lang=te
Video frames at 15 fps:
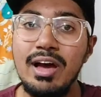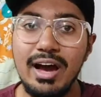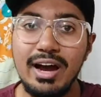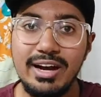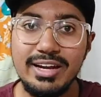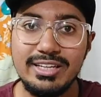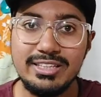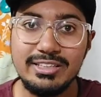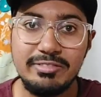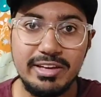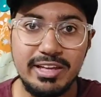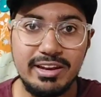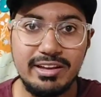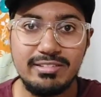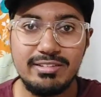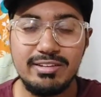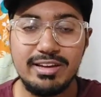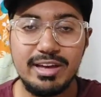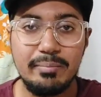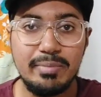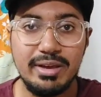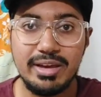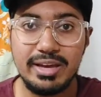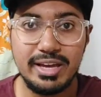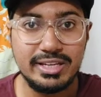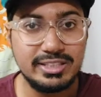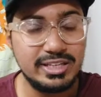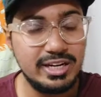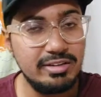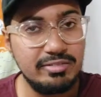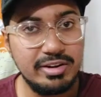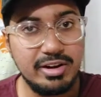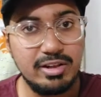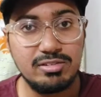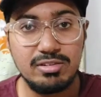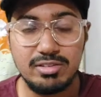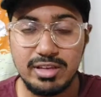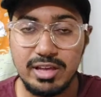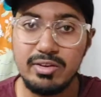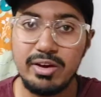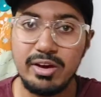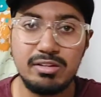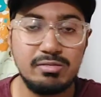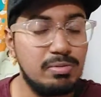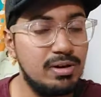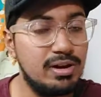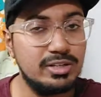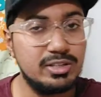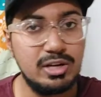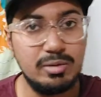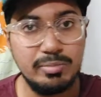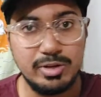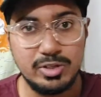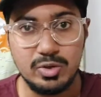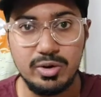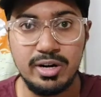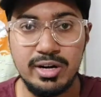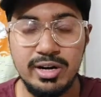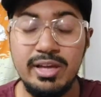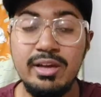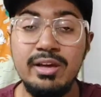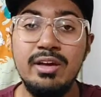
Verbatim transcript: అక్కడ నుంచి వేరియస్ ఎంబీఏ కేస్ స్టడీ వీడియోస్ తెలుగు ఎక్స్ప్లెనేషన్లో మీరు చూడండి